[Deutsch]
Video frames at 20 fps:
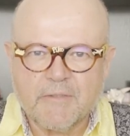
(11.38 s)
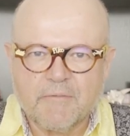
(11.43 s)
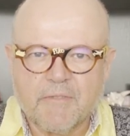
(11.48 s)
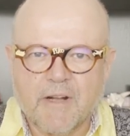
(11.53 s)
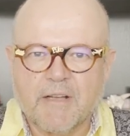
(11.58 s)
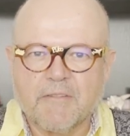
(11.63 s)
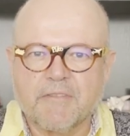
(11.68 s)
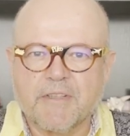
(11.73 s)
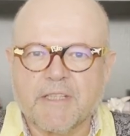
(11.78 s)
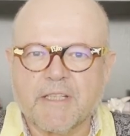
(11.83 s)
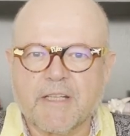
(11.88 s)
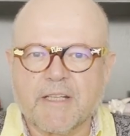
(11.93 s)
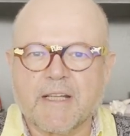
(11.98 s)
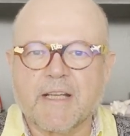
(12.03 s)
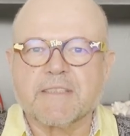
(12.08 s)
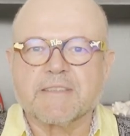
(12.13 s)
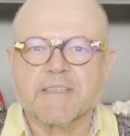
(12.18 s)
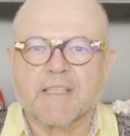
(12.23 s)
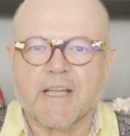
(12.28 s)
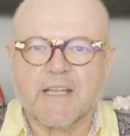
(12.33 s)
mal wieder
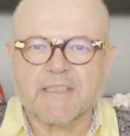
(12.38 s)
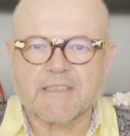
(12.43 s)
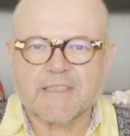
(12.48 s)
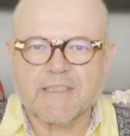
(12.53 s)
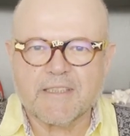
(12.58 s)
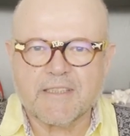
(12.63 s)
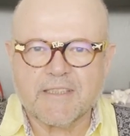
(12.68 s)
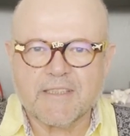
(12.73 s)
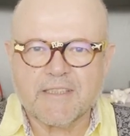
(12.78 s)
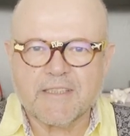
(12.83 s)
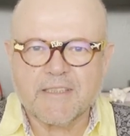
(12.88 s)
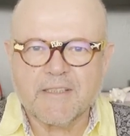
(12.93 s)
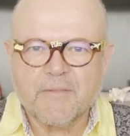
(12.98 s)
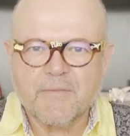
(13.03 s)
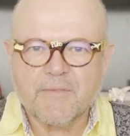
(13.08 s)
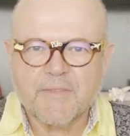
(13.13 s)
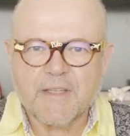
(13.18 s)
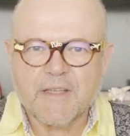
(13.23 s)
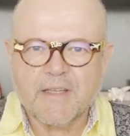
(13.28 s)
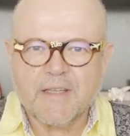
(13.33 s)
ganz herzlich
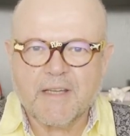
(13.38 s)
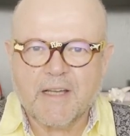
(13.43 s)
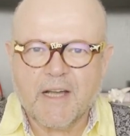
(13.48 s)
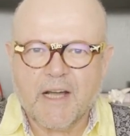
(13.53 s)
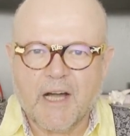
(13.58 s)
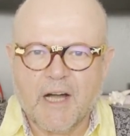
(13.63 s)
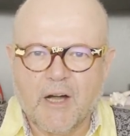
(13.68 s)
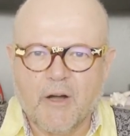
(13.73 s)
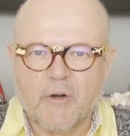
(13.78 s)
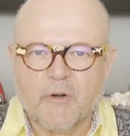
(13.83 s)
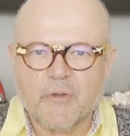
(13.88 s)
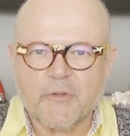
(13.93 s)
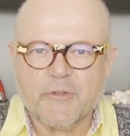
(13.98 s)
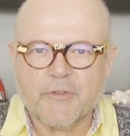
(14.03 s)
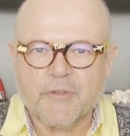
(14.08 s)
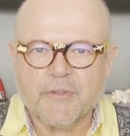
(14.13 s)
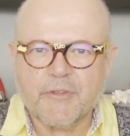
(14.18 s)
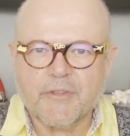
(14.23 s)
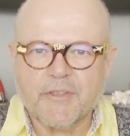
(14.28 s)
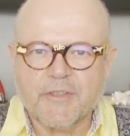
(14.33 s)

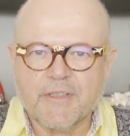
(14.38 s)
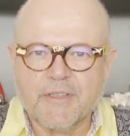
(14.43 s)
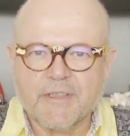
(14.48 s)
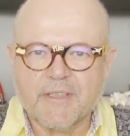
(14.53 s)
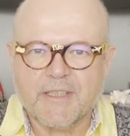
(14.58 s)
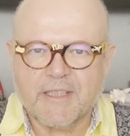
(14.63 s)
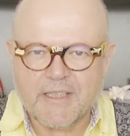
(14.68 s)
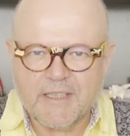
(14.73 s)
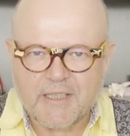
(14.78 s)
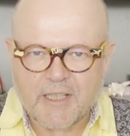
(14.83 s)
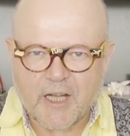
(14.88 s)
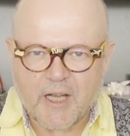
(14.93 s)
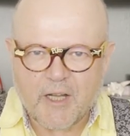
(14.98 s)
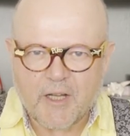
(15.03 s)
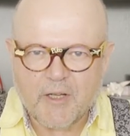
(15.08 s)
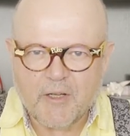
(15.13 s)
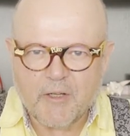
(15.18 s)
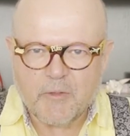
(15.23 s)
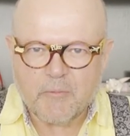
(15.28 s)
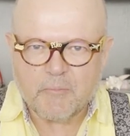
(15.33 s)
aus
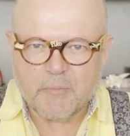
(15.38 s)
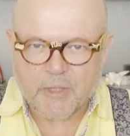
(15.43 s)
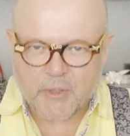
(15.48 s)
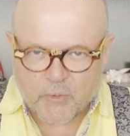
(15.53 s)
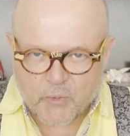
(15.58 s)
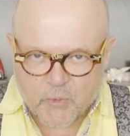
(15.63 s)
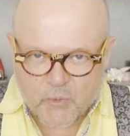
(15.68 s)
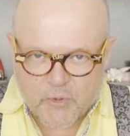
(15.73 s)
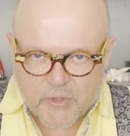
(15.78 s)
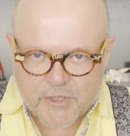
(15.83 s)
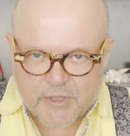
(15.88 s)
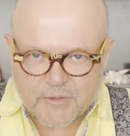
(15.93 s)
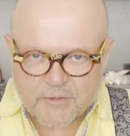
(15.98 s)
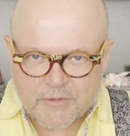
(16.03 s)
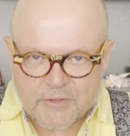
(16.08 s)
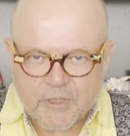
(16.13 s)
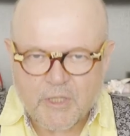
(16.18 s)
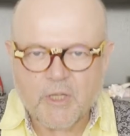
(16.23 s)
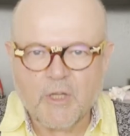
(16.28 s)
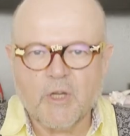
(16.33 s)
China begrüßen